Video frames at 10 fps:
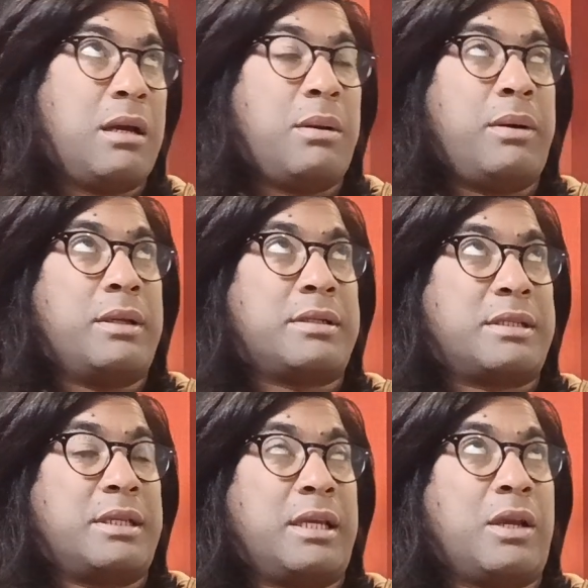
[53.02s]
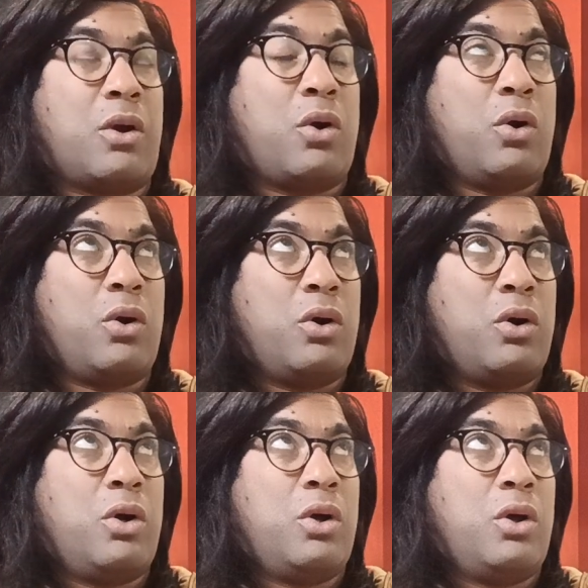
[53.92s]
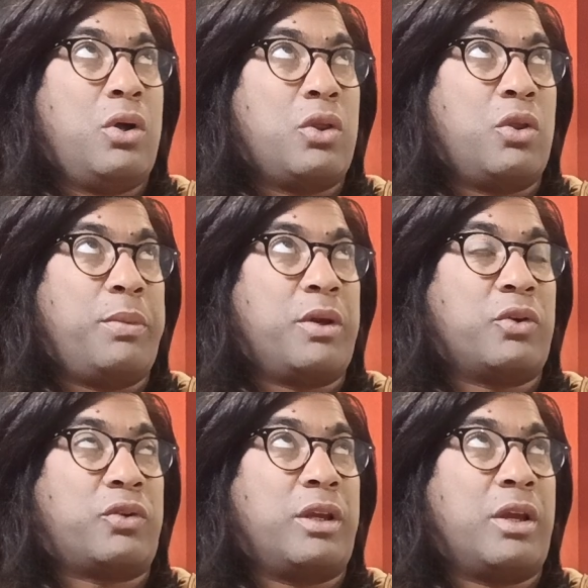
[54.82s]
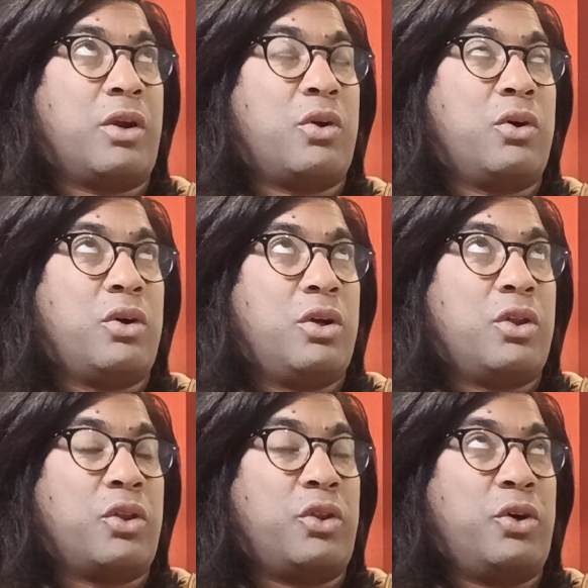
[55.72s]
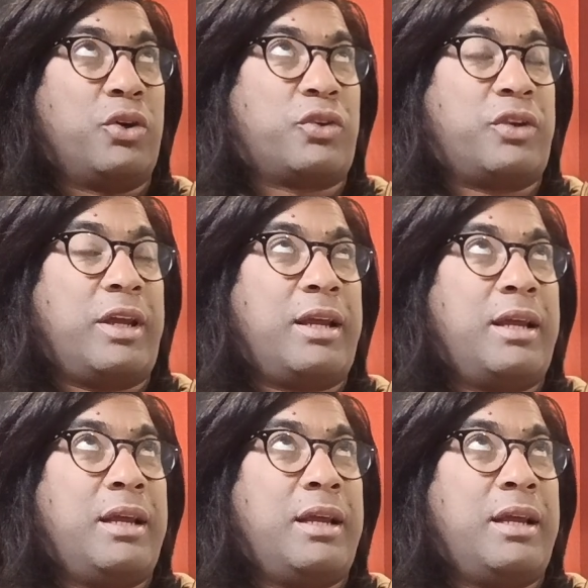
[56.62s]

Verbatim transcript: a ver, 5, domingo 5, 12,